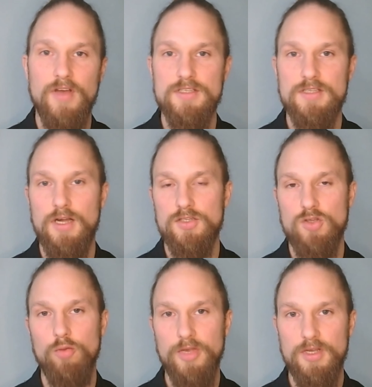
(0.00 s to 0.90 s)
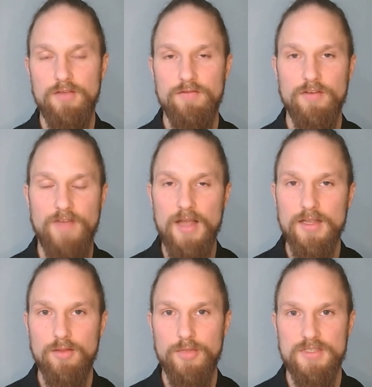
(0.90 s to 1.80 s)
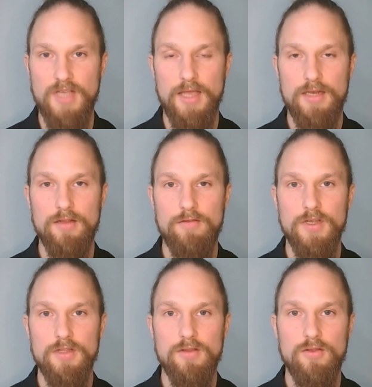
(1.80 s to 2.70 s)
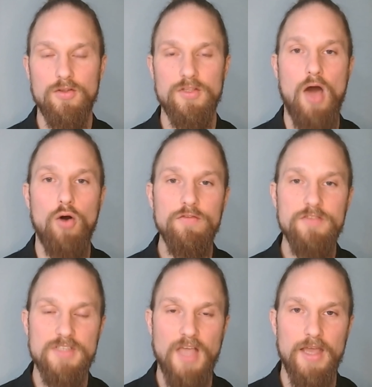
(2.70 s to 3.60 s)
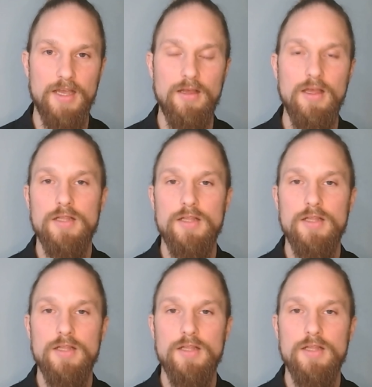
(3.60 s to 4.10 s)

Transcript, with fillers: was als objektive Fakten bezeichnet wird und aufzeigen,